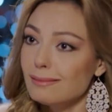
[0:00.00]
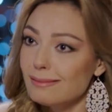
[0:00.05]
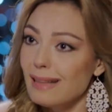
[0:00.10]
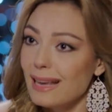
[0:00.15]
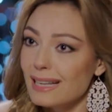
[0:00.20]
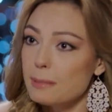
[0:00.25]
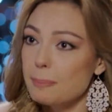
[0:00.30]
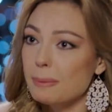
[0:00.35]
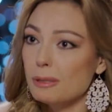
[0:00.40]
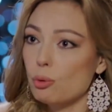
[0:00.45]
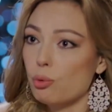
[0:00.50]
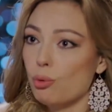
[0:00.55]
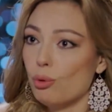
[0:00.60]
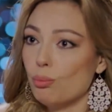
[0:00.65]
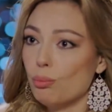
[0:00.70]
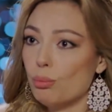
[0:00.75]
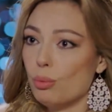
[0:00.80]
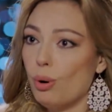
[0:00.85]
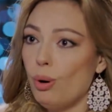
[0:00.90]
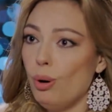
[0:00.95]
انه انه
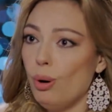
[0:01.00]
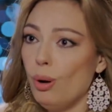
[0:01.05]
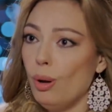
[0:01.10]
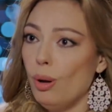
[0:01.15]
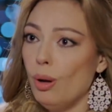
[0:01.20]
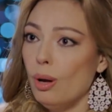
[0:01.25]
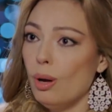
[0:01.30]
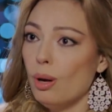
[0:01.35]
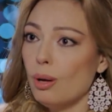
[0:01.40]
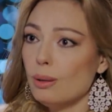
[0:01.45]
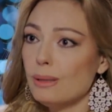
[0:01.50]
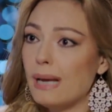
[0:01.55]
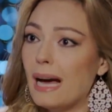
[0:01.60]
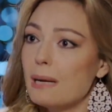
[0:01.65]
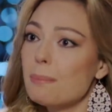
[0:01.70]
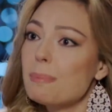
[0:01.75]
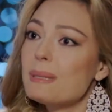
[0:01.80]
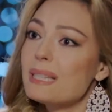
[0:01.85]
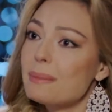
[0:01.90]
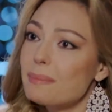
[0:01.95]
هالحكي مزبوط؟
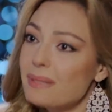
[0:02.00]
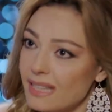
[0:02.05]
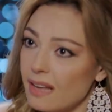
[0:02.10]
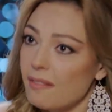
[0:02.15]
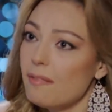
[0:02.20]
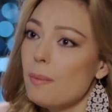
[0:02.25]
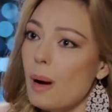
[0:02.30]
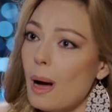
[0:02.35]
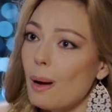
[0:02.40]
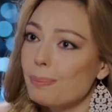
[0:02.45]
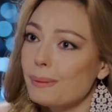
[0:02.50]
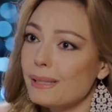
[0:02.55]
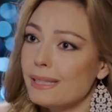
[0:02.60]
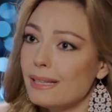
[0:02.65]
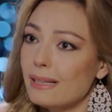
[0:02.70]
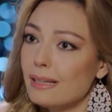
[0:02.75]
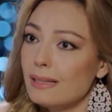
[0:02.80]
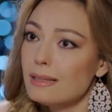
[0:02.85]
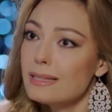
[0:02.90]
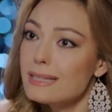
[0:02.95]
يعني في دليل
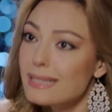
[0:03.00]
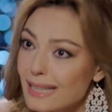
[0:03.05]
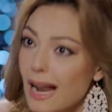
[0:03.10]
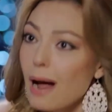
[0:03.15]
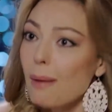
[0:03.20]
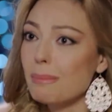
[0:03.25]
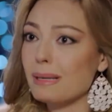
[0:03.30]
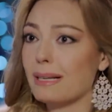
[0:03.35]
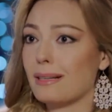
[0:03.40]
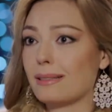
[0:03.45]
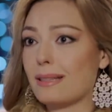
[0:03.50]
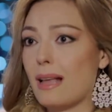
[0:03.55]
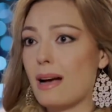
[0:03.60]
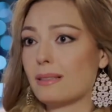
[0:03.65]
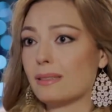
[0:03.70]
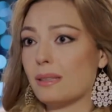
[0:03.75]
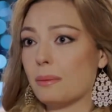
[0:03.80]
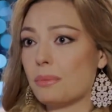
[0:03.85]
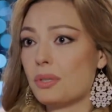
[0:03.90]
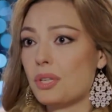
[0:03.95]
مؤكد انه غسان
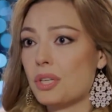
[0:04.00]
اللي